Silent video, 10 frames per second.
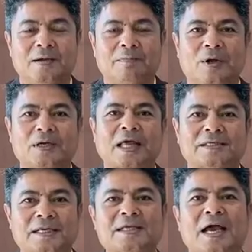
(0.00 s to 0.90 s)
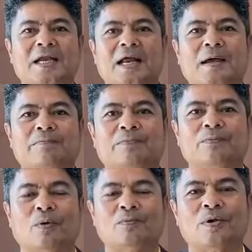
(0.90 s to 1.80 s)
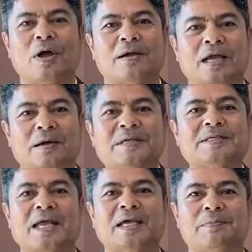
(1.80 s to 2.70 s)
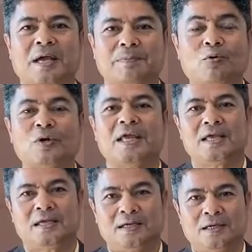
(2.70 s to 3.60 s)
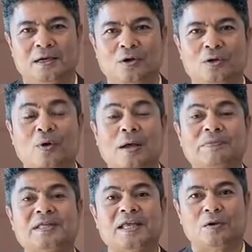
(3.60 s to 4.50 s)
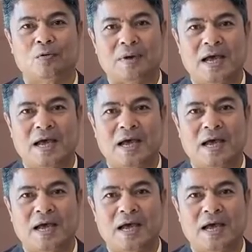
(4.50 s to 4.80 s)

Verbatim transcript: เพราะฉะนั้นตัดสินใจนะครับผมคิดว่ายังไม่สายเกินไปพรุ่งนี้ลดความทิฐิลงมา